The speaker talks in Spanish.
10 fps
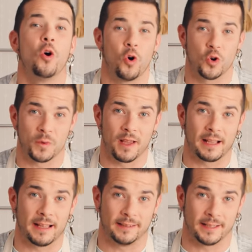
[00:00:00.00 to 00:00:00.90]
Os va a
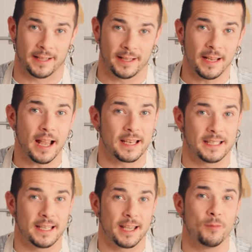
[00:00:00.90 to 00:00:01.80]
encantar, ¿eh?
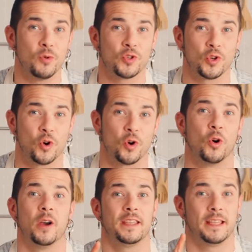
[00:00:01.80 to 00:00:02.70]
Así que mucho
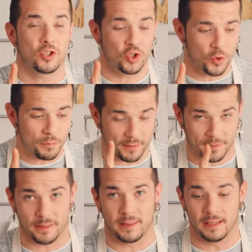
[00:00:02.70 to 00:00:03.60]
ojo. Y es súper
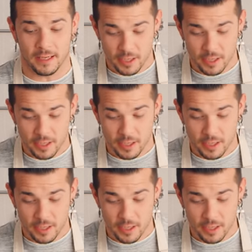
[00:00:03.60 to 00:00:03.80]
fácil.